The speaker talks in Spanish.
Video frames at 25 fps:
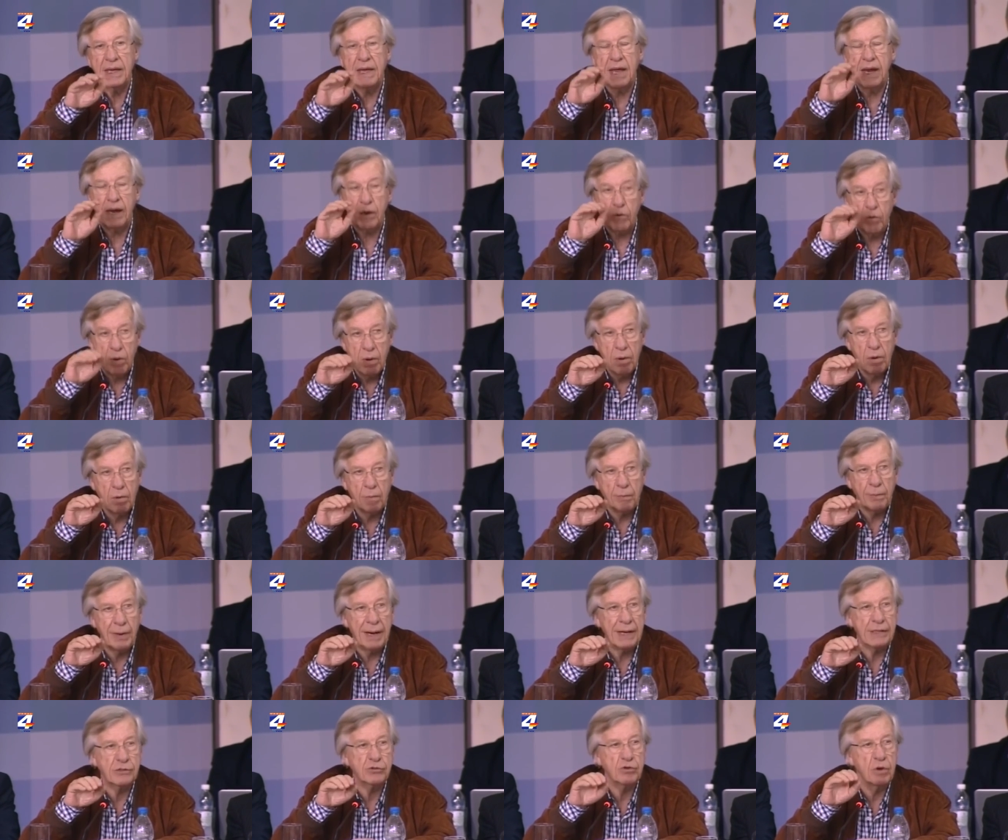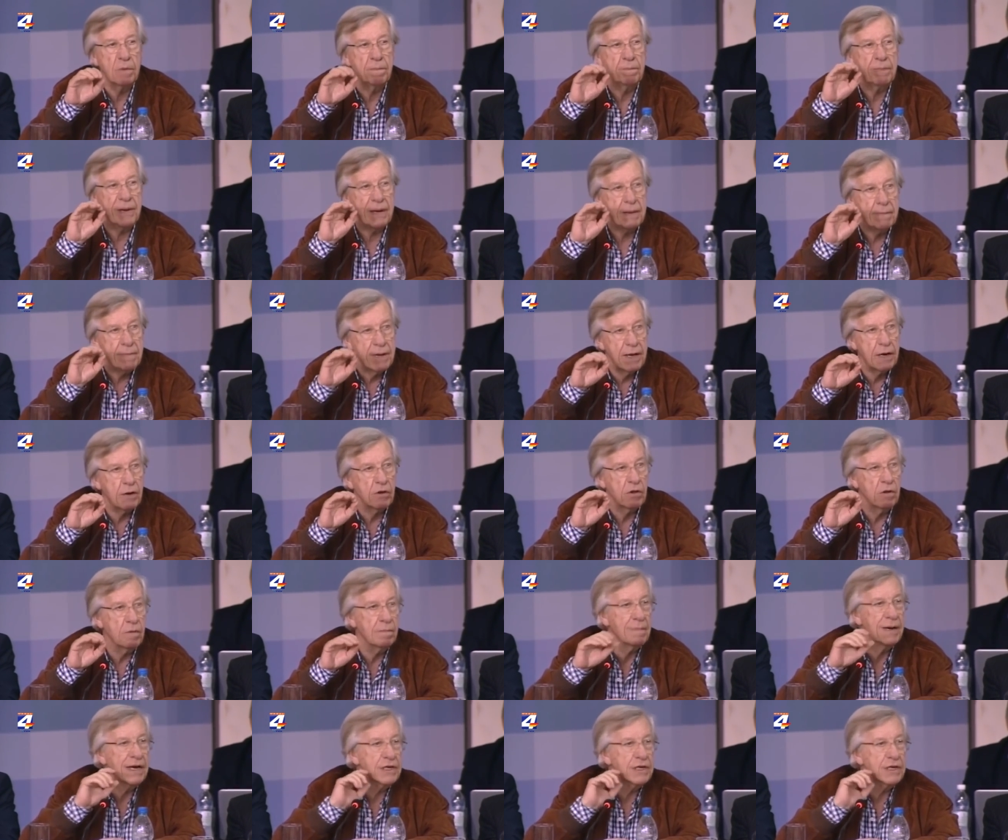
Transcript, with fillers: Y el nuevo plazo es primero de